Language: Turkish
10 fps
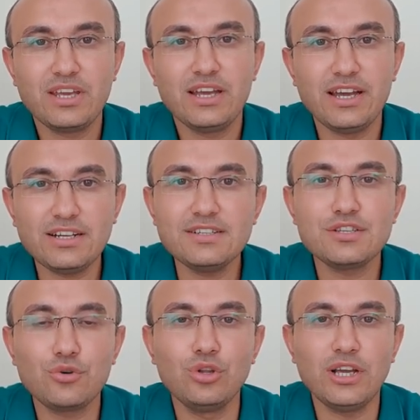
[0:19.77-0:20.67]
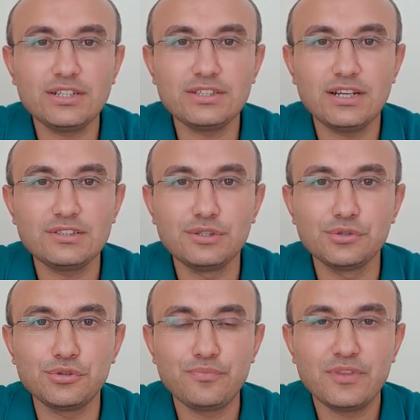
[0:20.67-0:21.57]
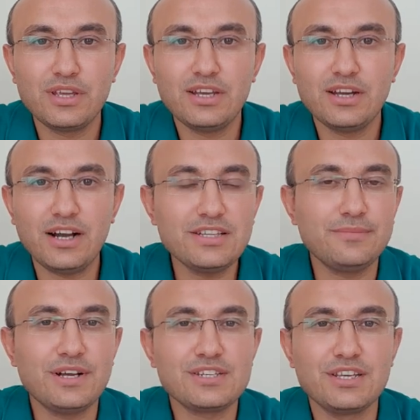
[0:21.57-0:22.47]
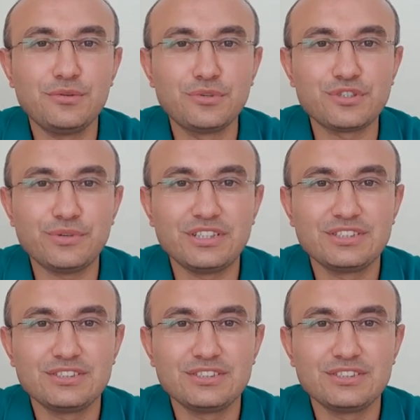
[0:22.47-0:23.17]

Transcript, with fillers: Herkese kolaylıklar diliyorum. Haydi başlayalım o zaman.